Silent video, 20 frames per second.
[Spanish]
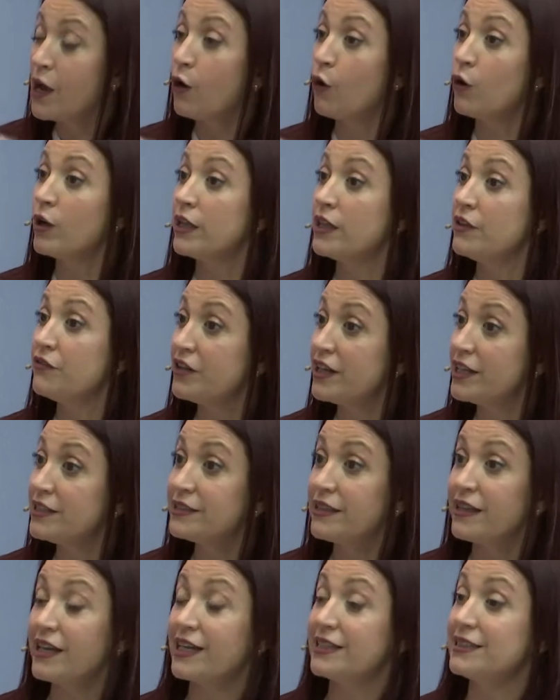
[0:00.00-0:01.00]
Con la
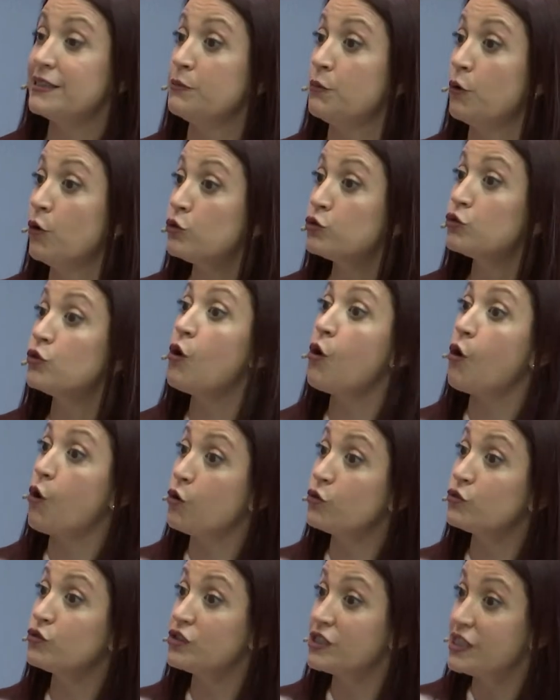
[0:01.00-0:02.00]
diferencia de que si vos sos
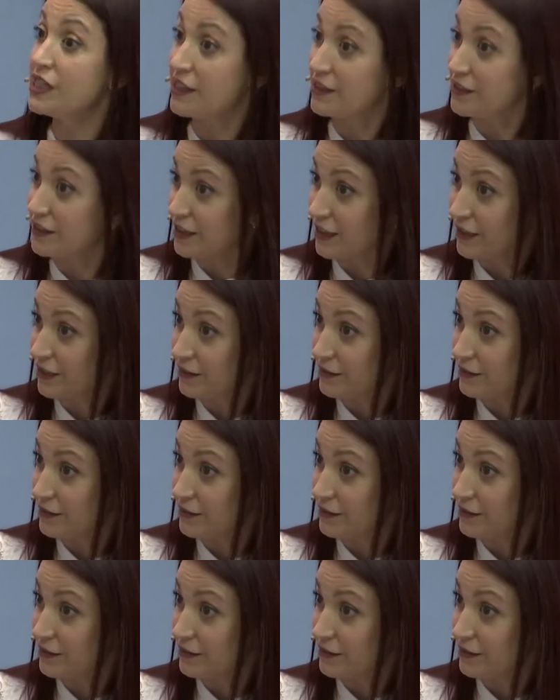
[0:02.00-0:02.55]
consciente,